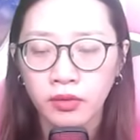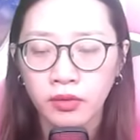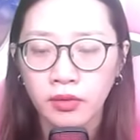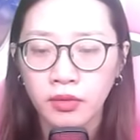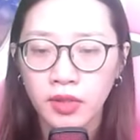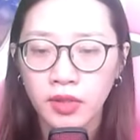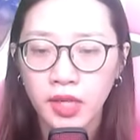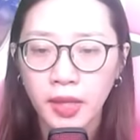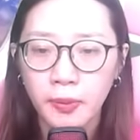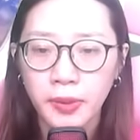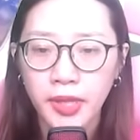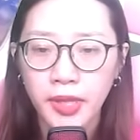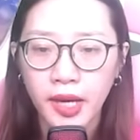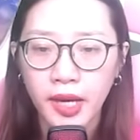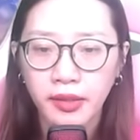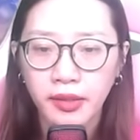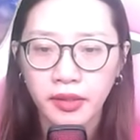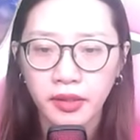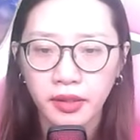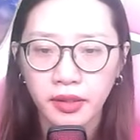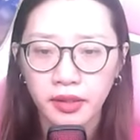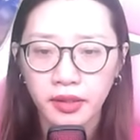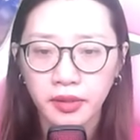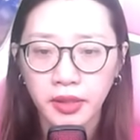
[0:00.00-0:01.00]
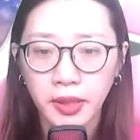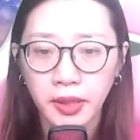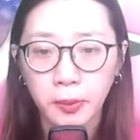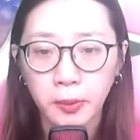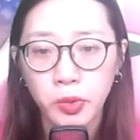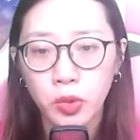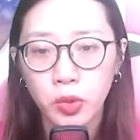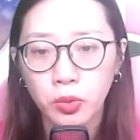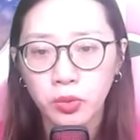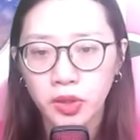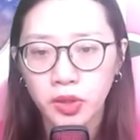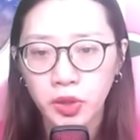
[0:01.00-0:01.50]
Lâm Gia Nghị tập
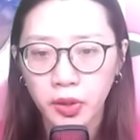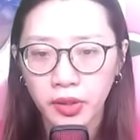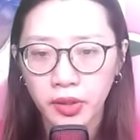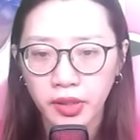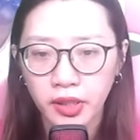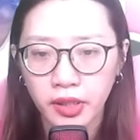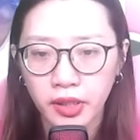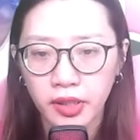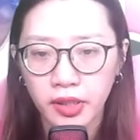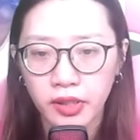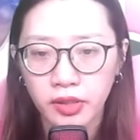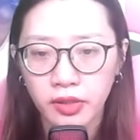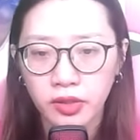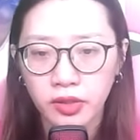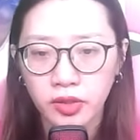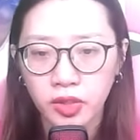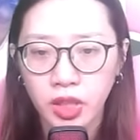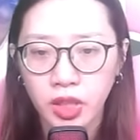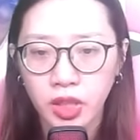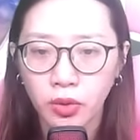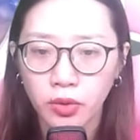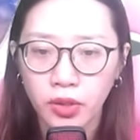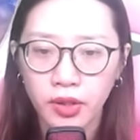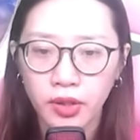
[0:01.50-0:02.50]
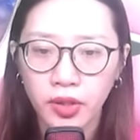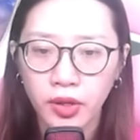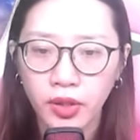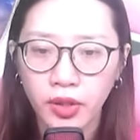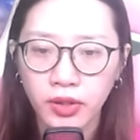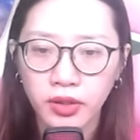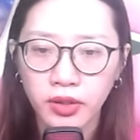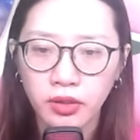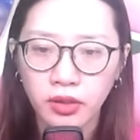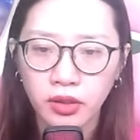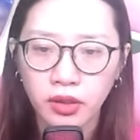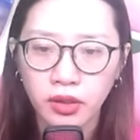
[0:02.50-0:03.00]
trung suy nghĩ, sau đó
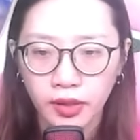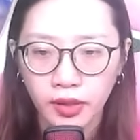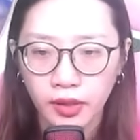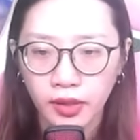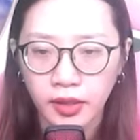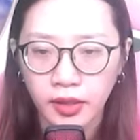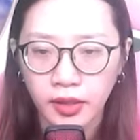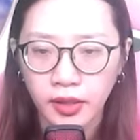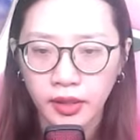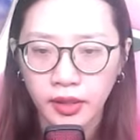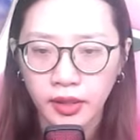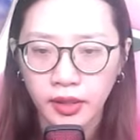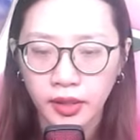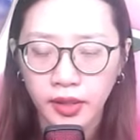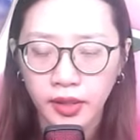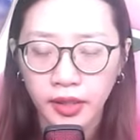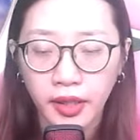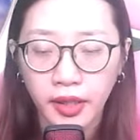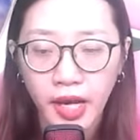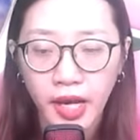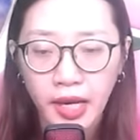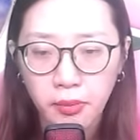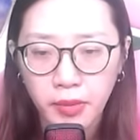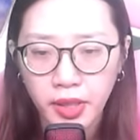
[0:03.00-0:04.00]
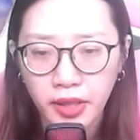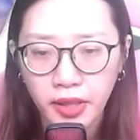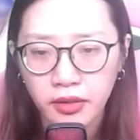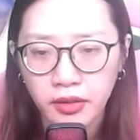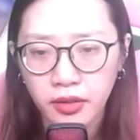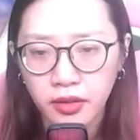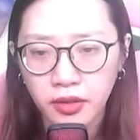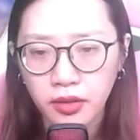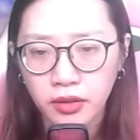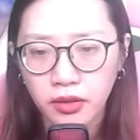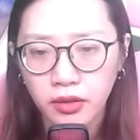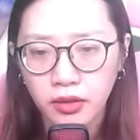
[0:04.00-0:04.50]
nói. Khác biệt
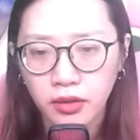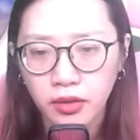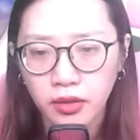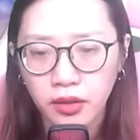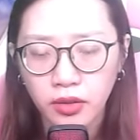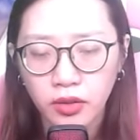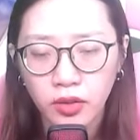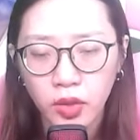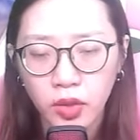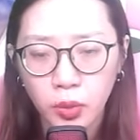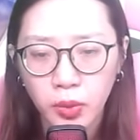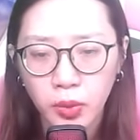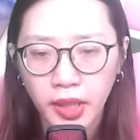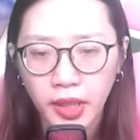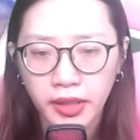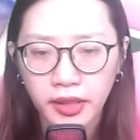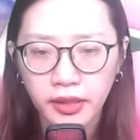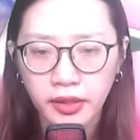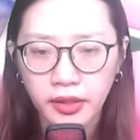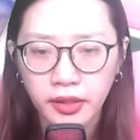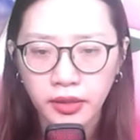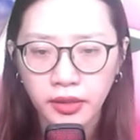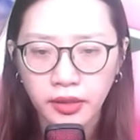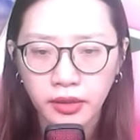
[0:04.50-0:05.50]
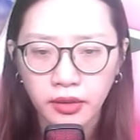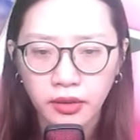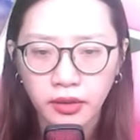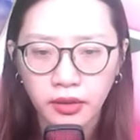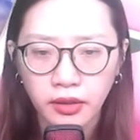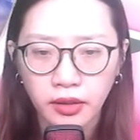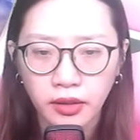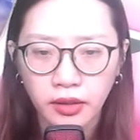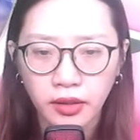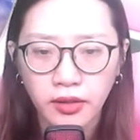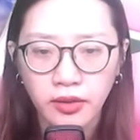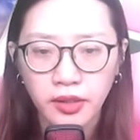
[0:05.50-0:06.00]
ư? Lúc ấy,
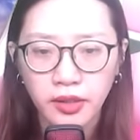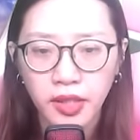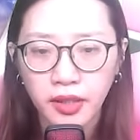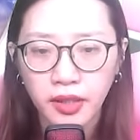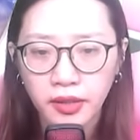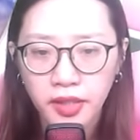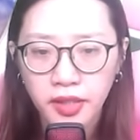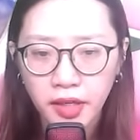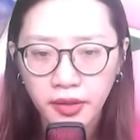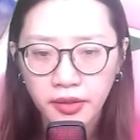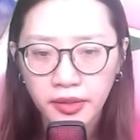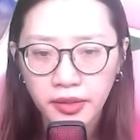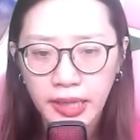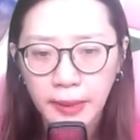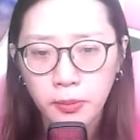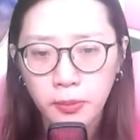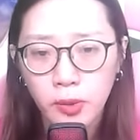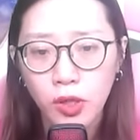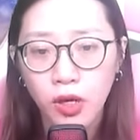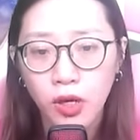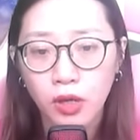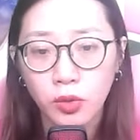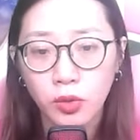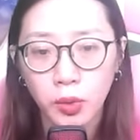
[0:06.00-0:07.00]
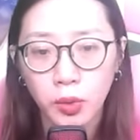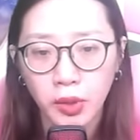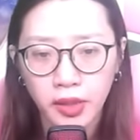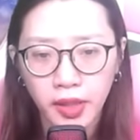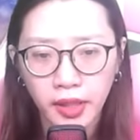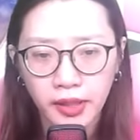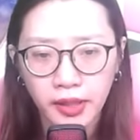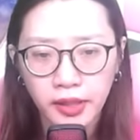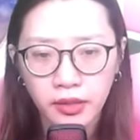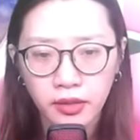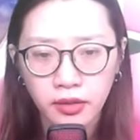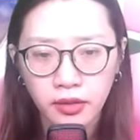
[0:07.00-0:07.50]
giết chết 5 con quỷ
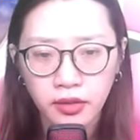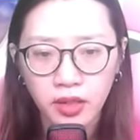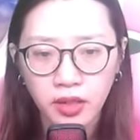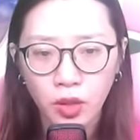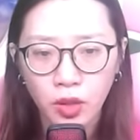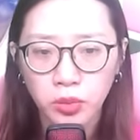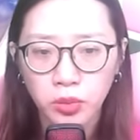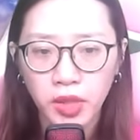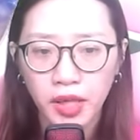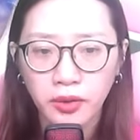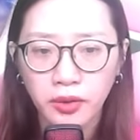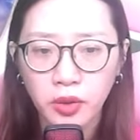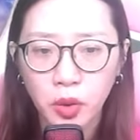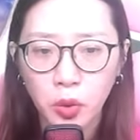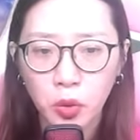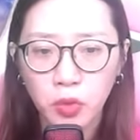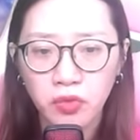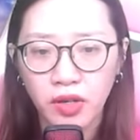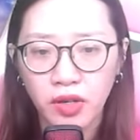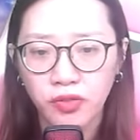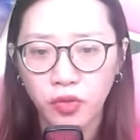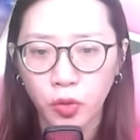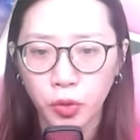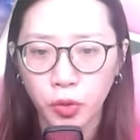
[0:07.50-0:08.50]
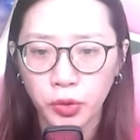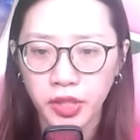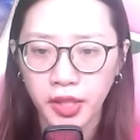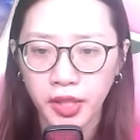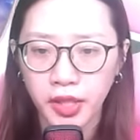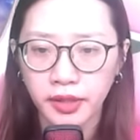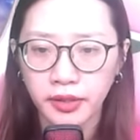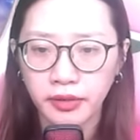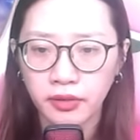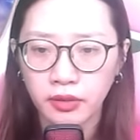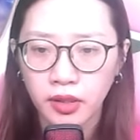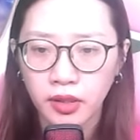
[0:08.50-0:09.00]
ấy không thể thu vào phù
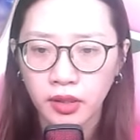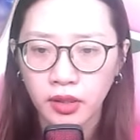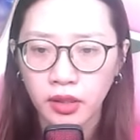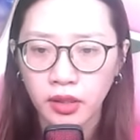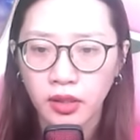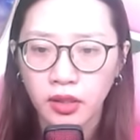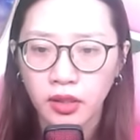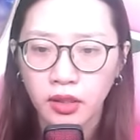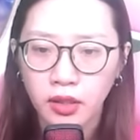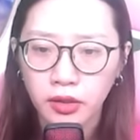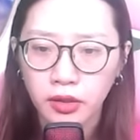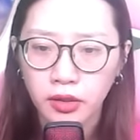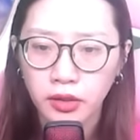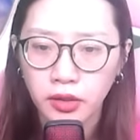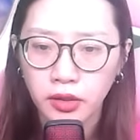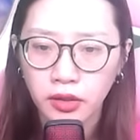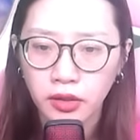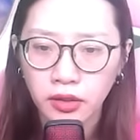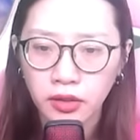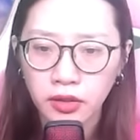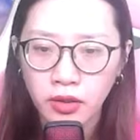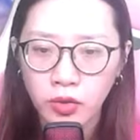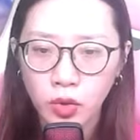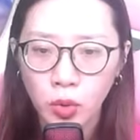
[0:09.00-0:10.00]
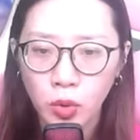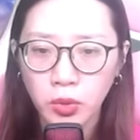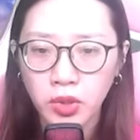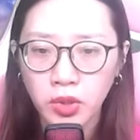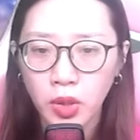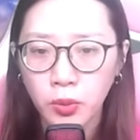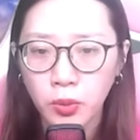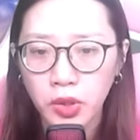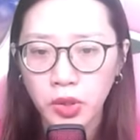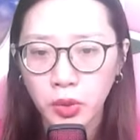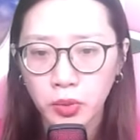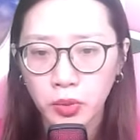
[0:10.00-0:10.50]
triện. Hơn nữa cũng
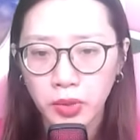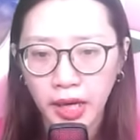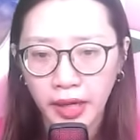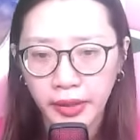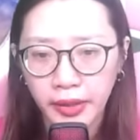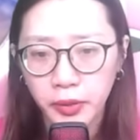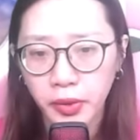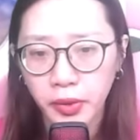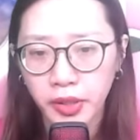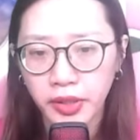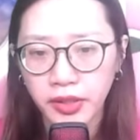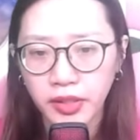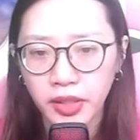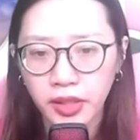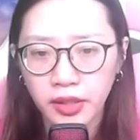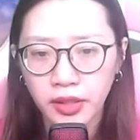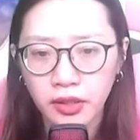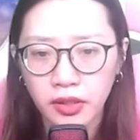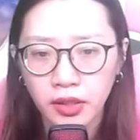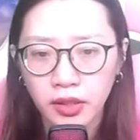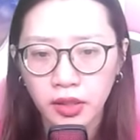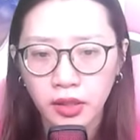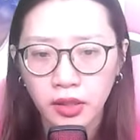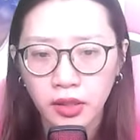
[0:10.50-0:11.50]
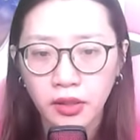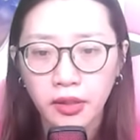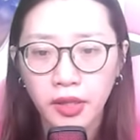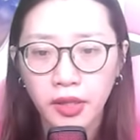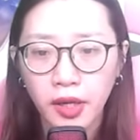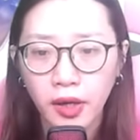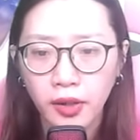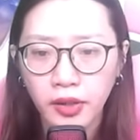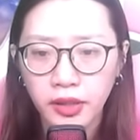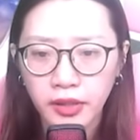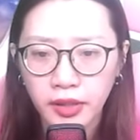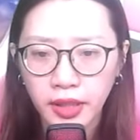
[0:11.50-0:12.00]
không lưu lại quỷ khí.
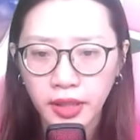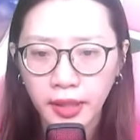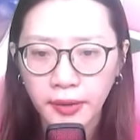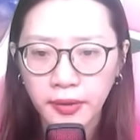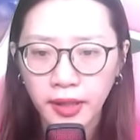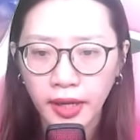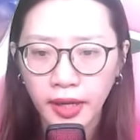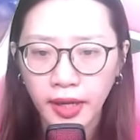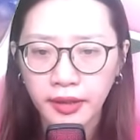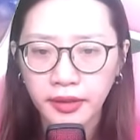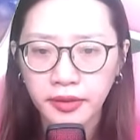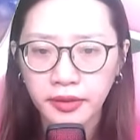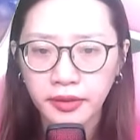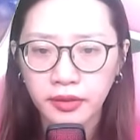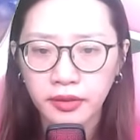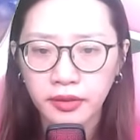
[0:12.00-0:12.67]
Nói cách khác...